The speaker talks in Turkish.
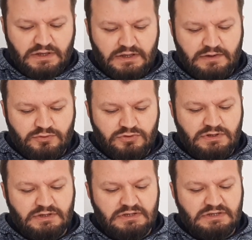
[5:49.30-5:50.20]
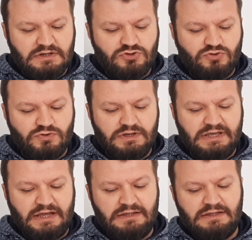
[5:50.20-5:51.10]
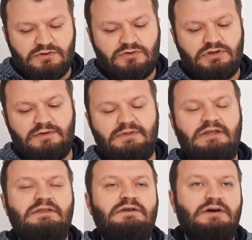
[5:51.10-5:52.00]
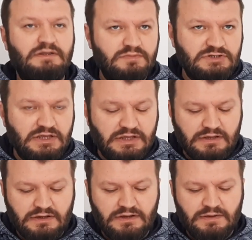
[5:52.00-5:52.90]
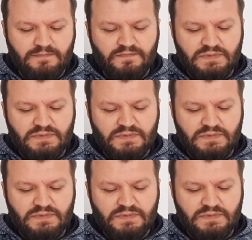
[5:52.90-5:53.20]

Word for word: Ee, bunun yanı sıra soruları kendileri okuyabilenler 60 dakika.